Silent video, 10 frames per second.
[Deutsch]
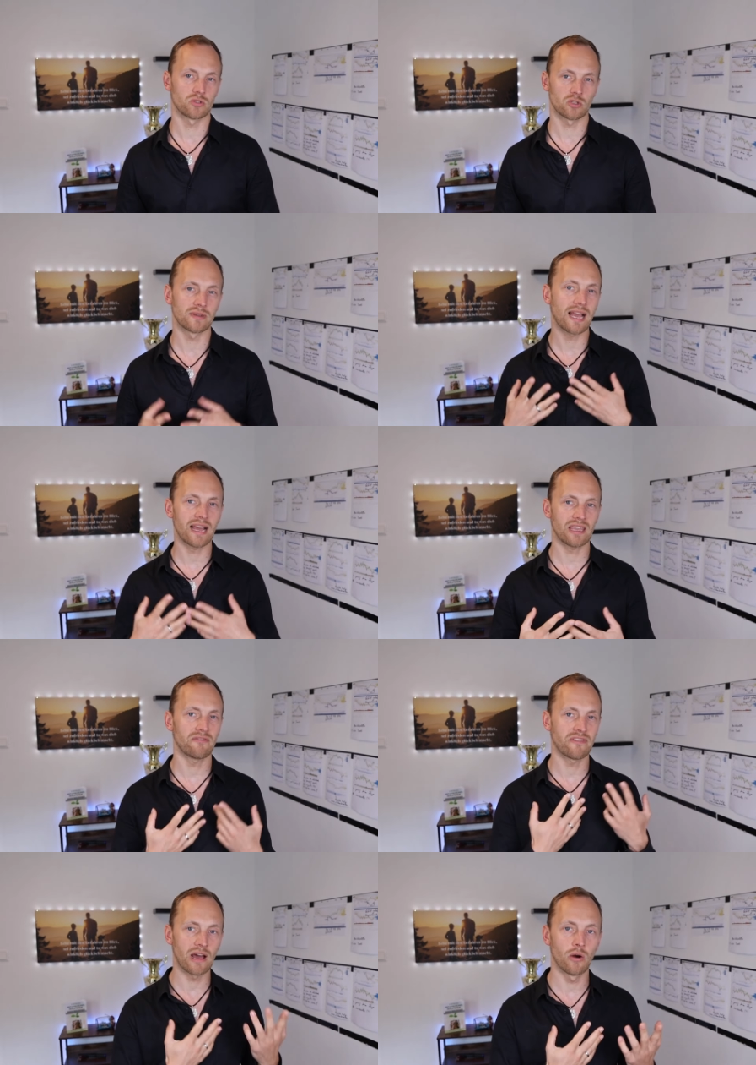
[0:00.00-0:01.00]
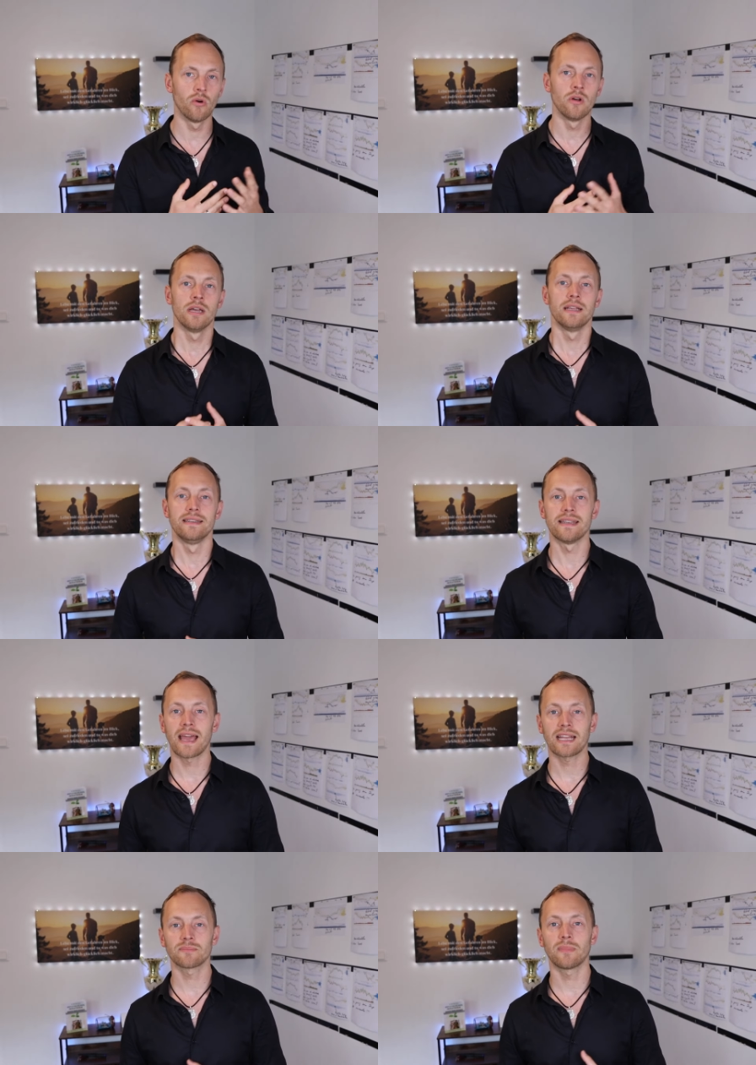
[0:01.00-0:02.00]
Zum KGV
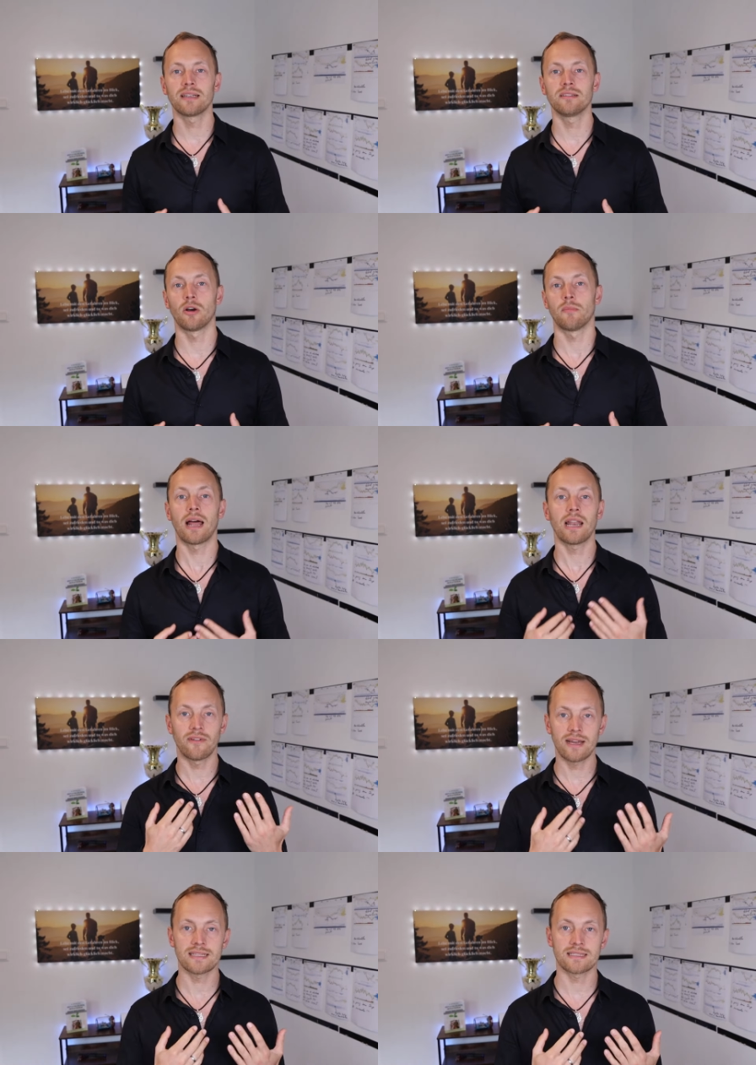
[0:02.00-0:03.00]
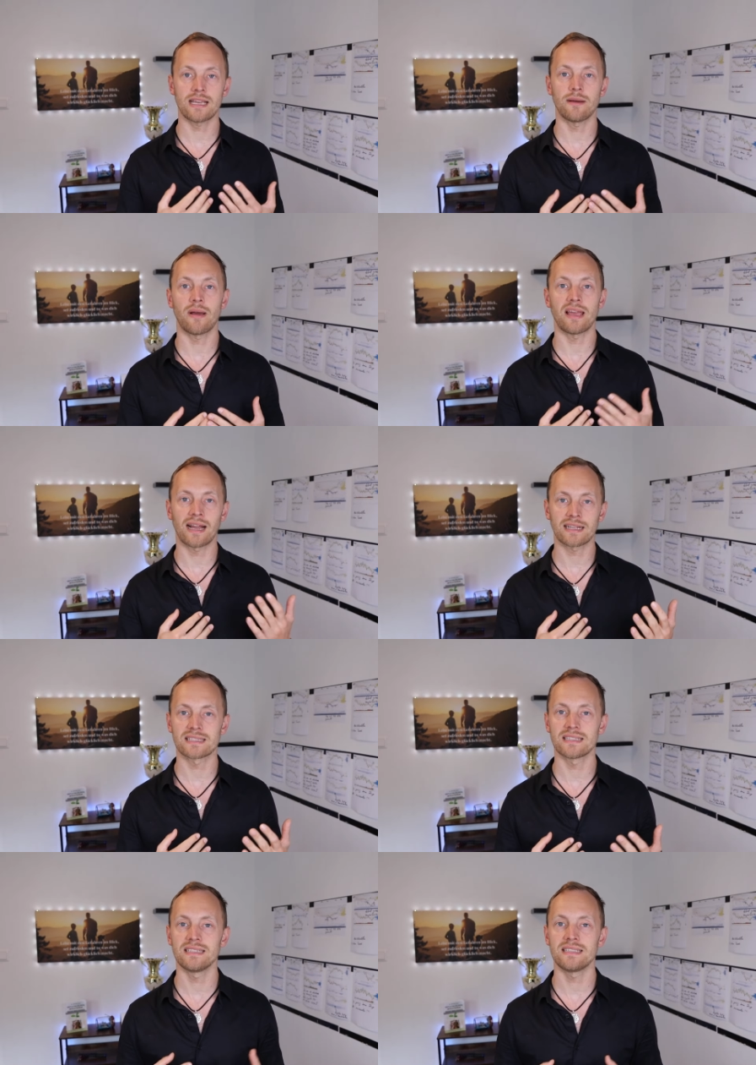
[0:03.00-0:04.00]
neigt man normalerweise ja bei
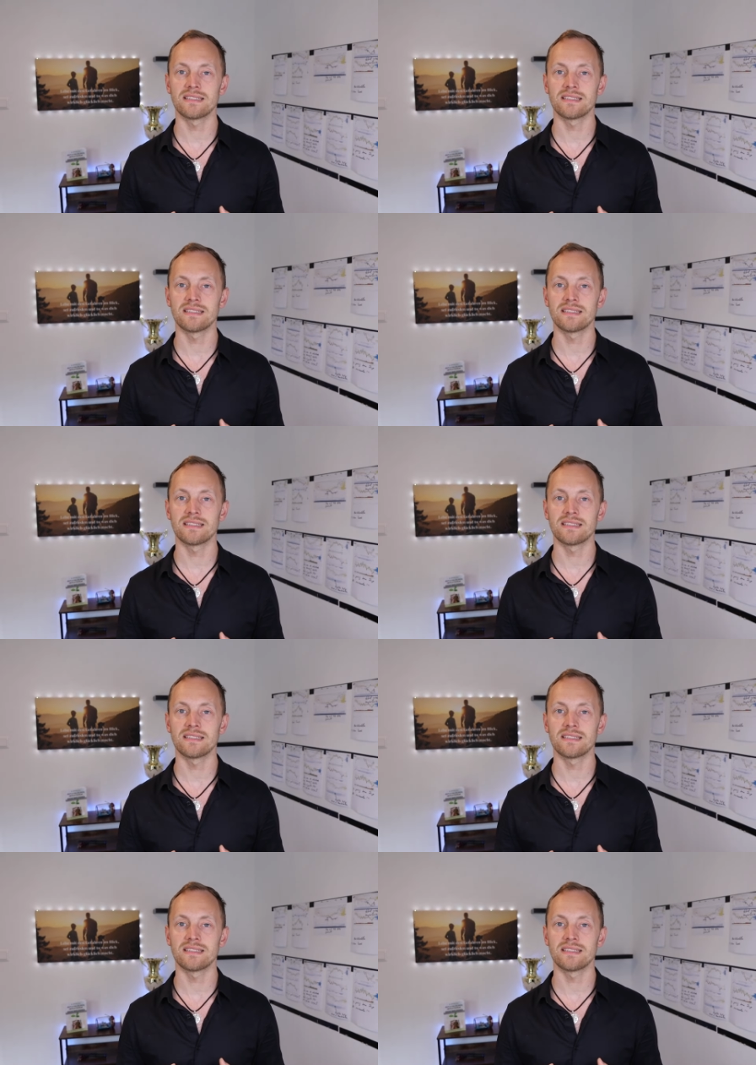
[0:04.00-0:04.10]
Aktien,